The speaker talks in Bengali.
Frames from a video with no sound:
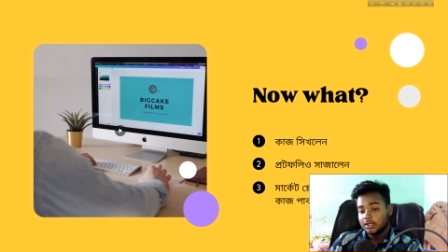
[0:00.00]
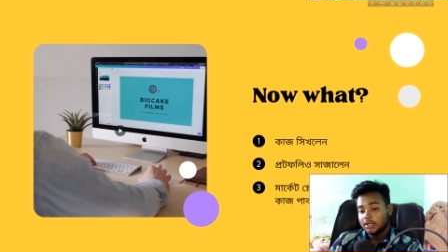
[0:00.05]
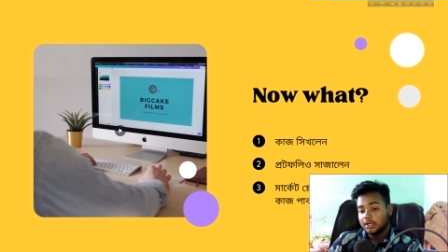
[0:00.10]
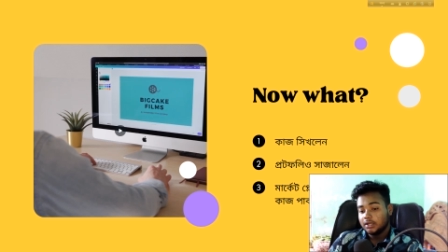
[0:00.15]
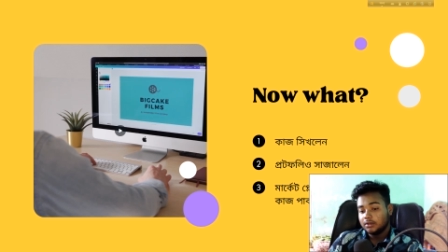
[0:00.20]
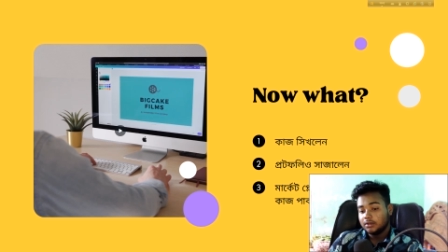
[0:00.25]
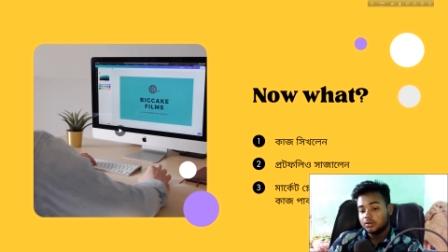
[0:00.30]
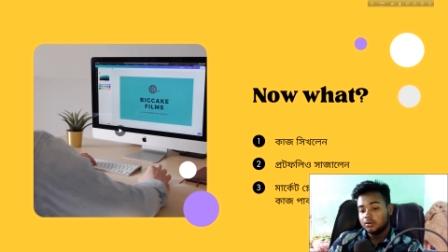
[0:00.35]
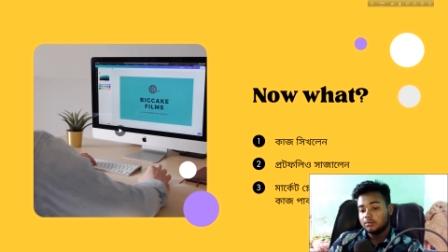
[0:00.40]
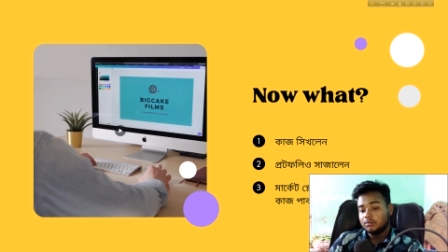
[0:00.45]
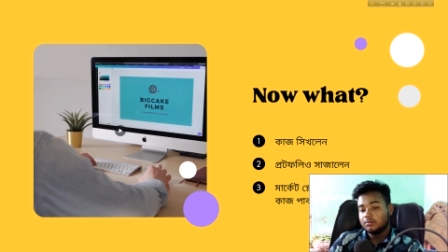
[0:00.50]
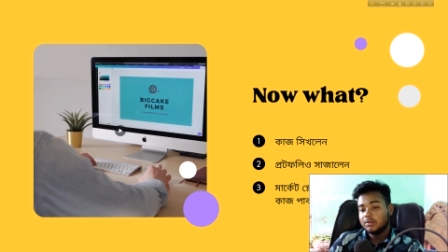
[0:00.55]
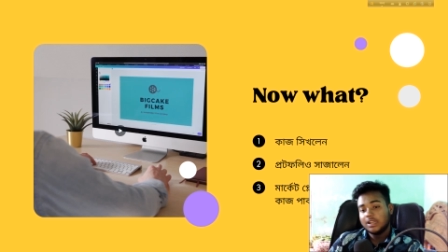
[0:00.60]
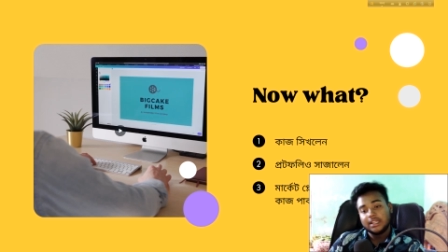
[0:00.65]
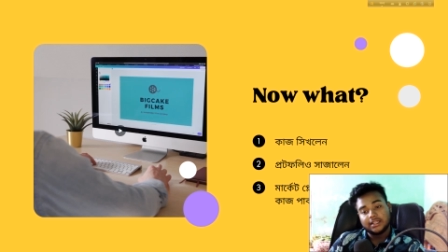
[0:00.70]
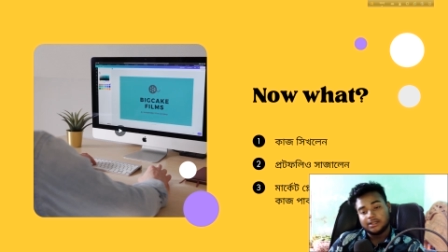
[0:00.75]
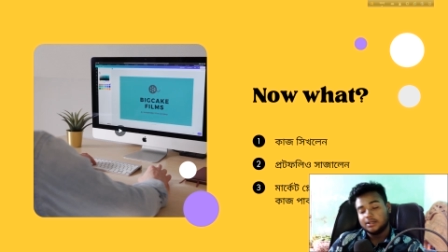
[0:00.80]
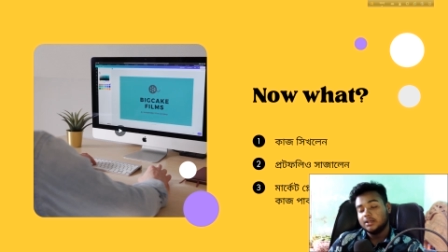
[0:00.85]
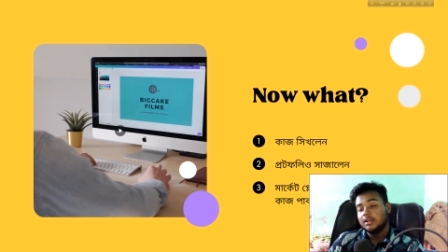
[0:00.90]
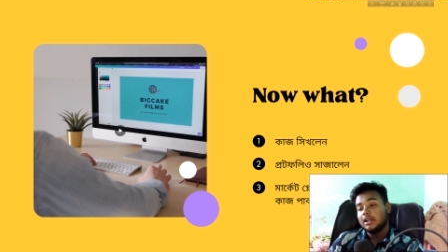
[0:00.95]
তো এই
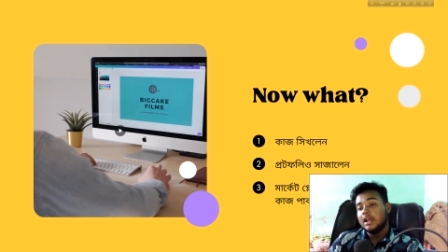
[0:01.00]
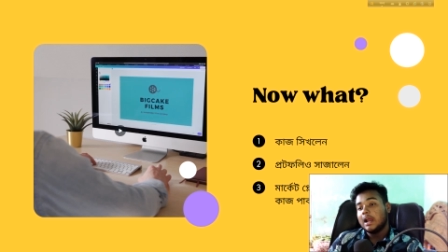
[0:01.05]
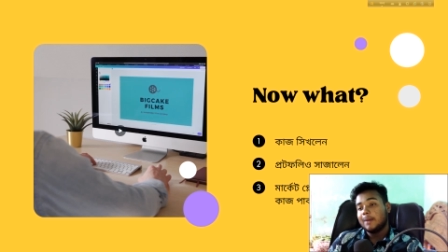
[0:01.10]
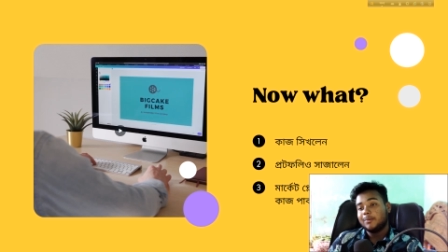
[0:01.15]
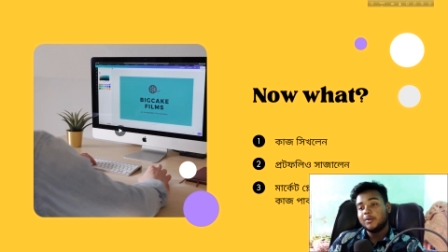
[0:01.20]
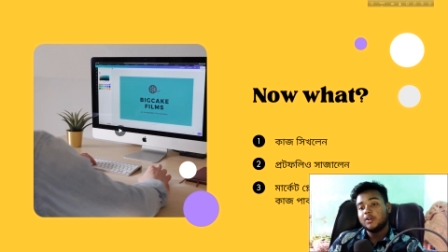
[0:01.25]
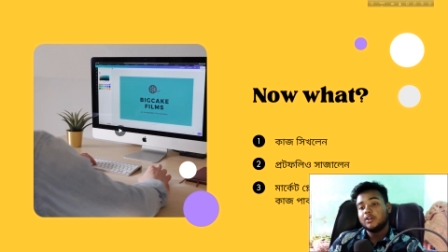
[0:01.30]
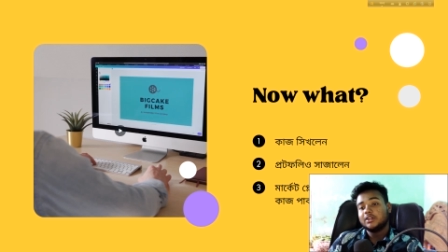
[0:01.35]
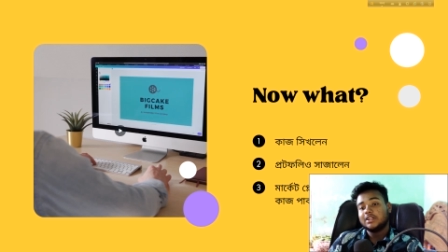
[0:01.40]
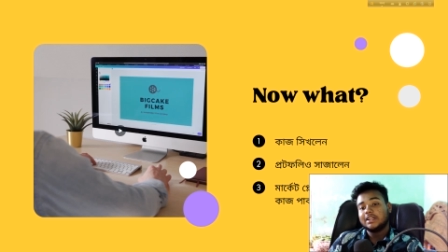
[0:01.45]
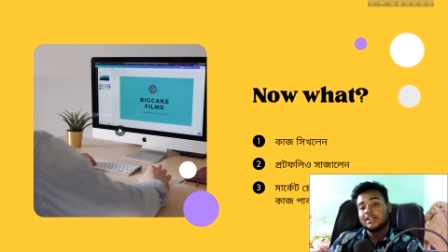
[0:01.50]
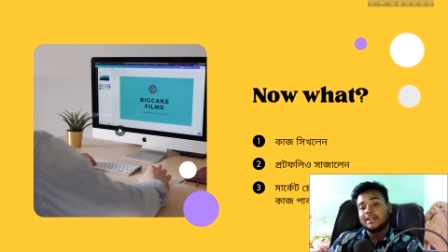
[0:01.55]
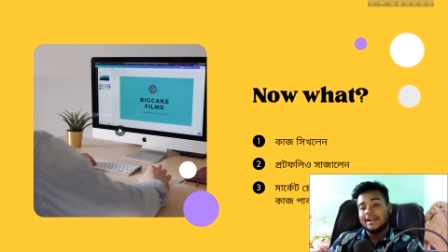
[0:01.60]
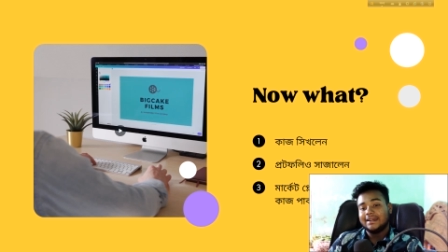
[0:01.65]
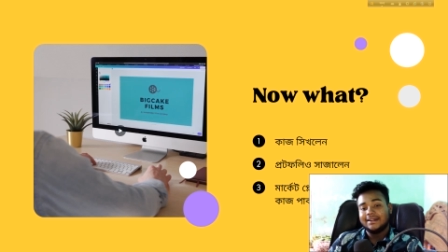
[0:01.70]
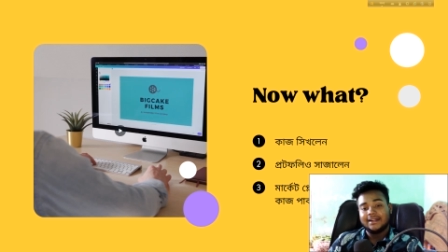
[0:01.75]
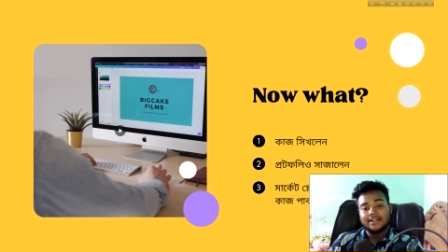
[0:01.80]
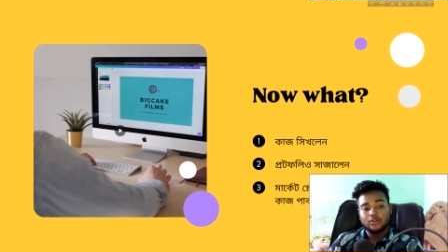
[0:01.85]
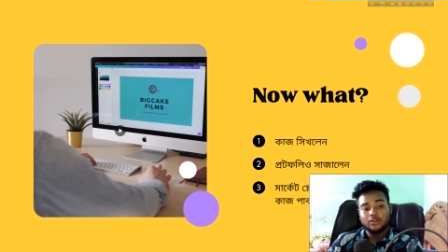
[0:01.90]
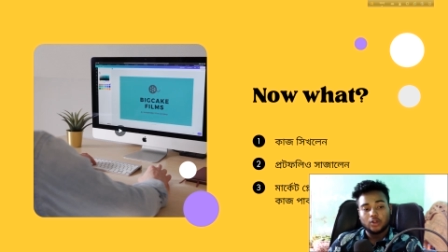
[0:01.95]
আপনার একটা
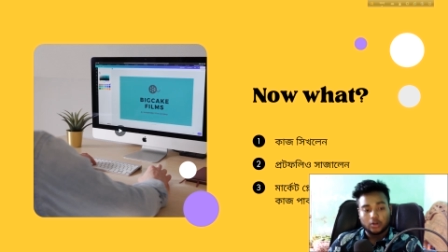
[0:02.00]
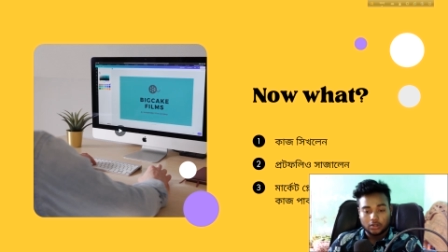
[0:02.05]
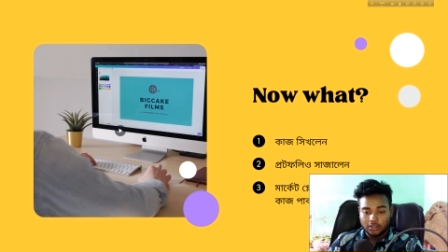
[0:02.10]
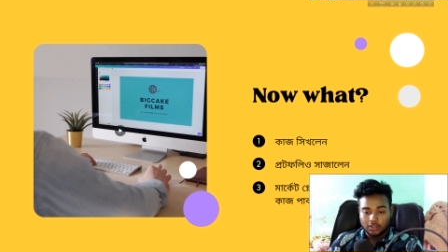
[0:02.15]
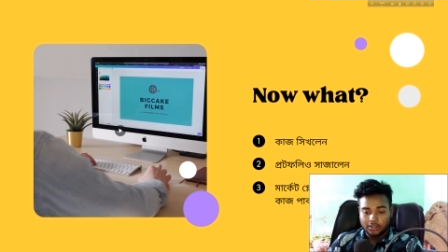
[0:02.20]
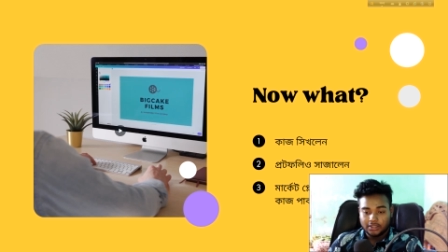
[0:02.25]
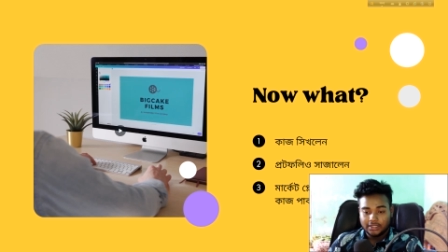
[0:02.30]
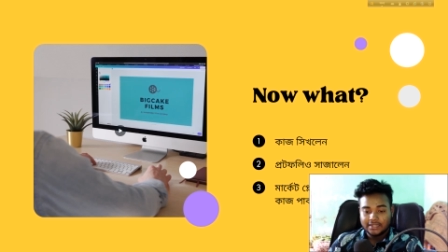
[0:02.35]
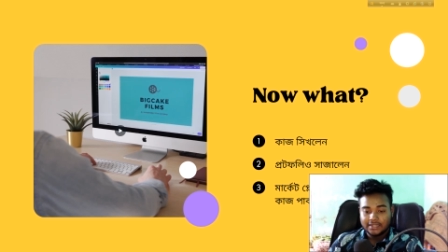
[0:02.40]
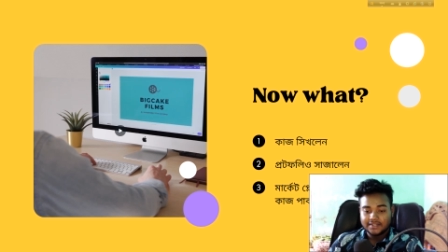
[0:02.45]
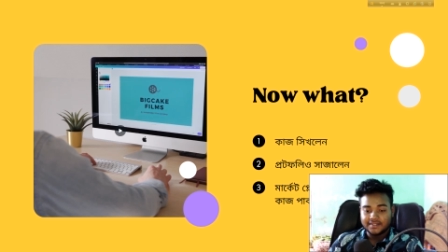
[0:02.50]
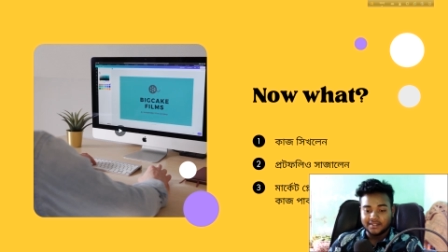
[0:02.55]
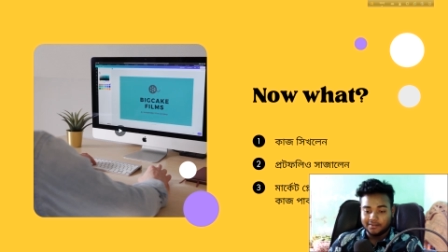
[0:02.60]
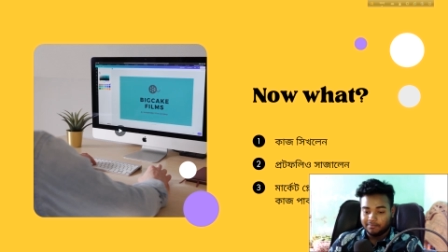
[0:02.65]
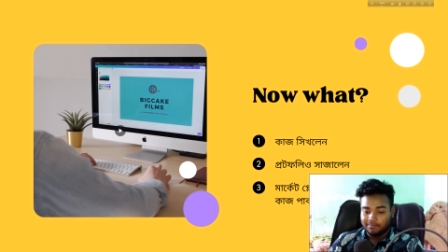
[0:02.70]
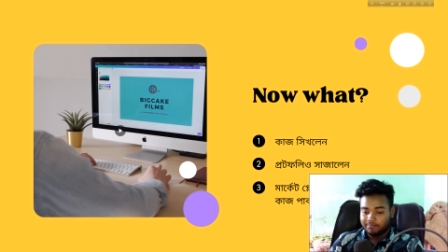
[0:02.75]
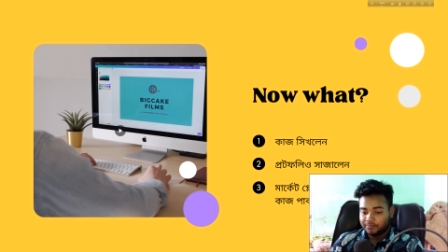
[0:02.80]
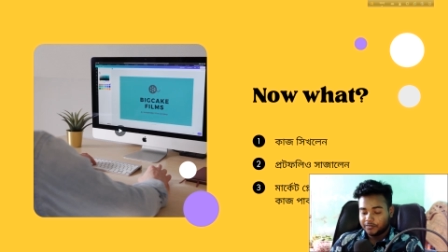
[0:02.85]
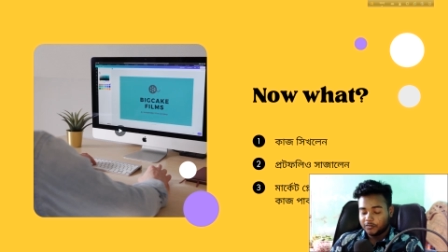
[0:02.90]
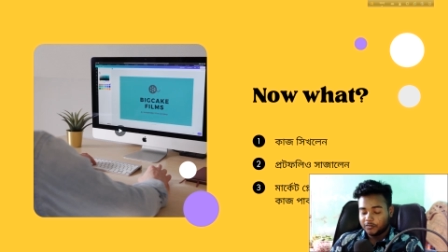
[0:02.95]
গাইডলাইন দরকার ঠিক আছে
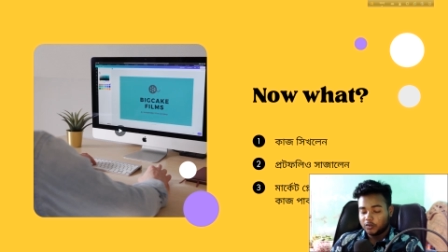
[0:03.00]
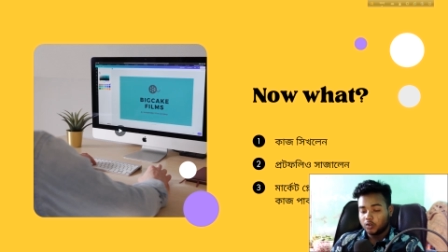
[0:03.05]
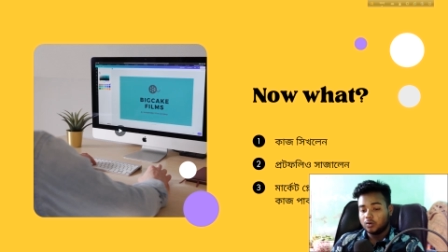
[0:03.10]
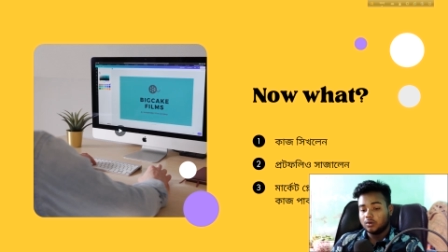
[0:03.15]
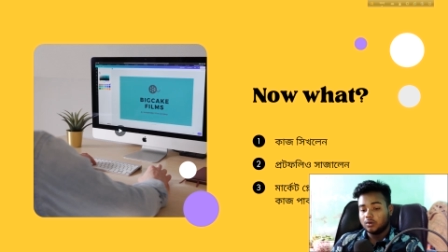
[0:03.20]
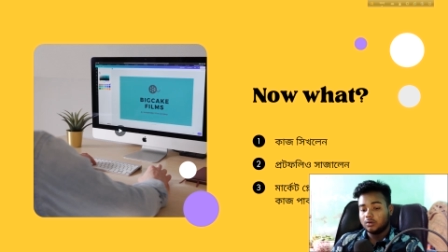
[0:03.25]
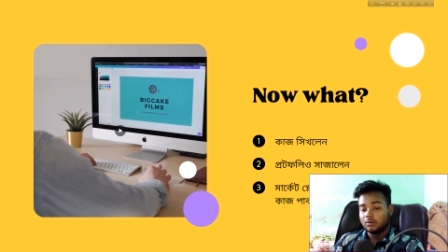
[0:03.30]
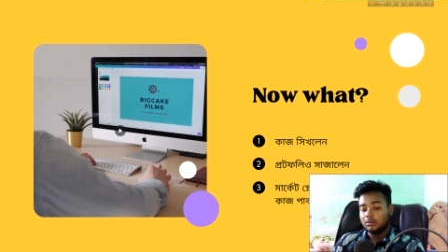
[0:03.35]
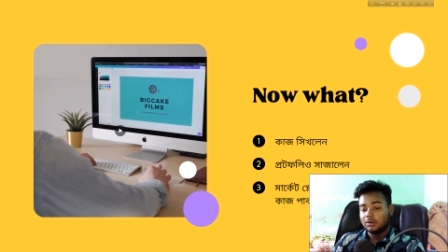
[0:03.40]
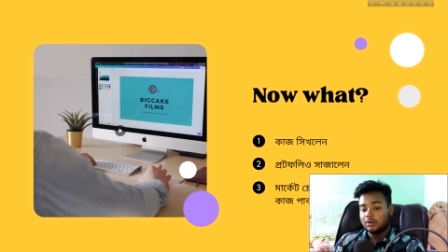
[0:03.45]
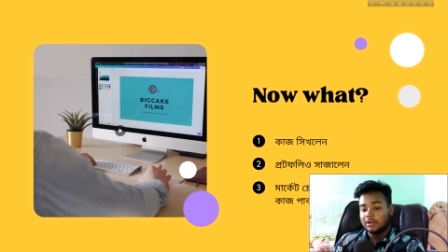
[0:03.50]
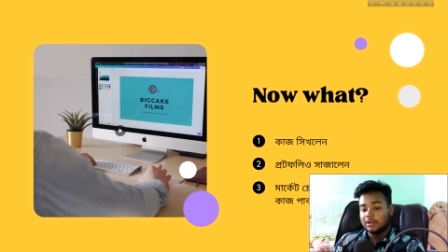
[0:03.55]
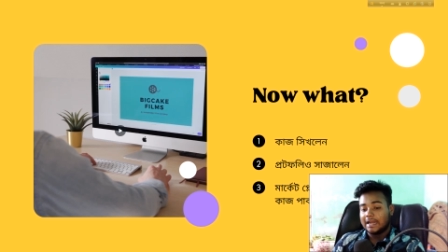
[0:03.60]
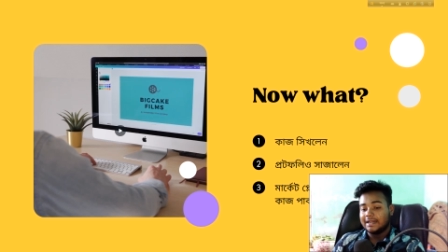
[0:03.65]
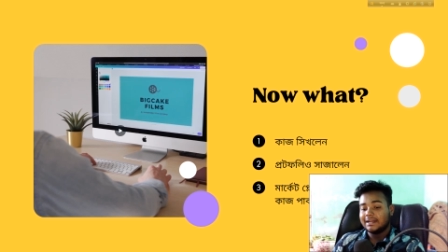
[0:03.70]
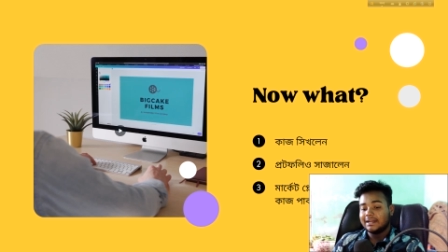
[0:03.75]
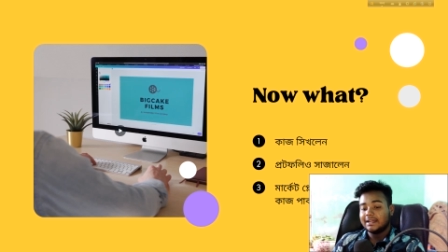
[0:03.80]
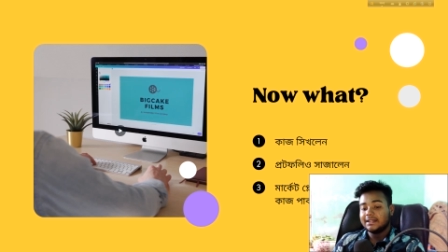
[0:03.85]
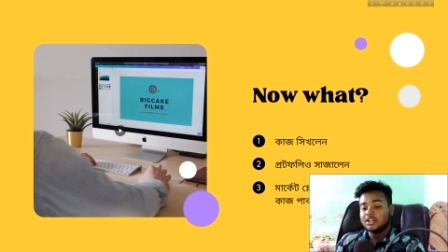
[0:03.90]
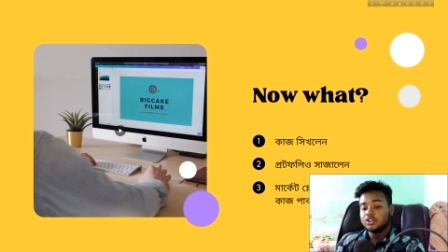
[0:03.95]
তো
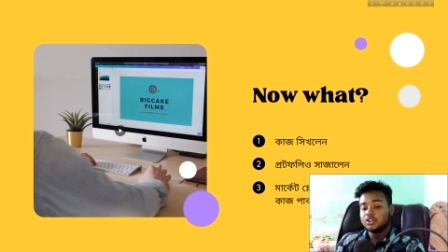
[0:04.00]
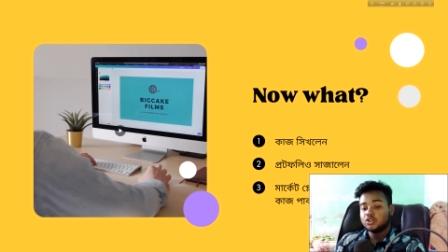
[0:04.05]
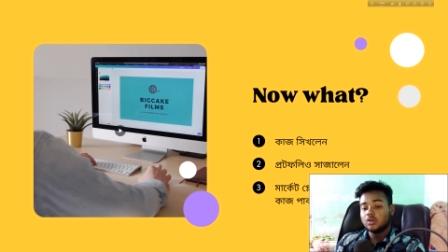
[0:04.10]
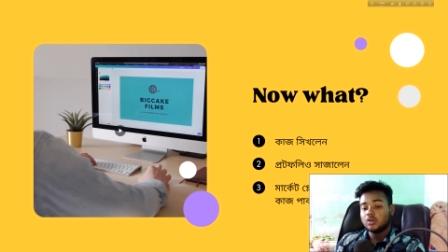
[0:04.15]
গাইডলাইনের জন্য